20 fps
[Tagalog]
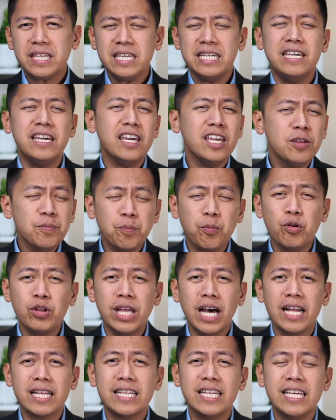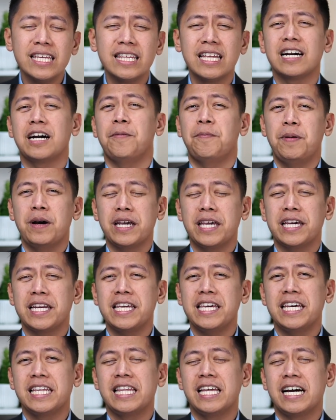Hingin po natin ang
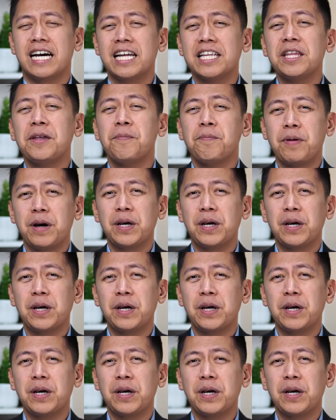kapangyarihan ng ating